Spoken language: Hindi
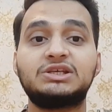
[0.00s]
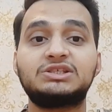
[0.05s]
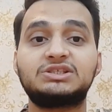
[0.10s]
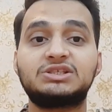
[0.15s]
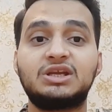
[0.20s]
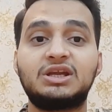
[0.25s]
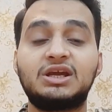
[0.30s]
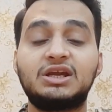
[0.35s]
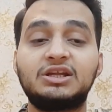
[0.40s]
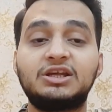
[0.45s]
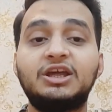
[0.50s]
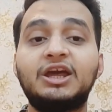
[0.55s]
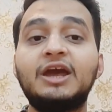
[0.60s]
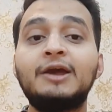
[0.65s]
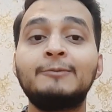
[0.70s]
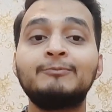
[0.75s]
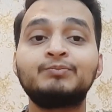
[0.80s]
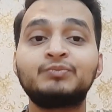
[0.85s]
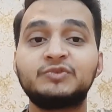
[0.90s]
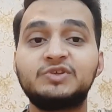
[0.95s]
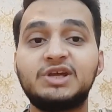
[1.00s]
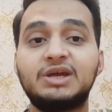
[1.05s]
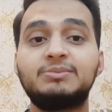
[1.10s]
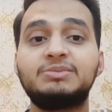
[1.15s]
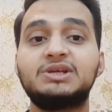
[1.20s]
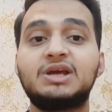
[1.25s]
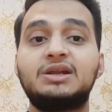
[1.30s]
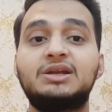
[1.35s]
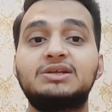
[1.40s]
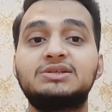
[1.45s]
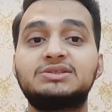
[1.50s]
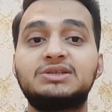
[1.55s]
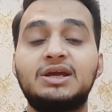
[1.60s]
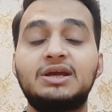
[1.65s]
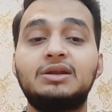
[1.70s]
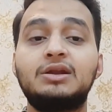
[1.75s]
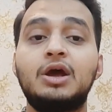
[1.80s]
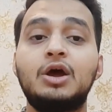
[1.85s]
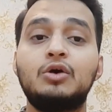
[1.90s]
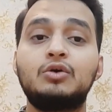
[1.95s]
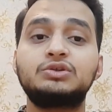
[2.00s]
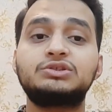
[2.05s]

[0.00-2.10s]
टेस्ट क्रिकेट के हैं जेम्स एंडरसन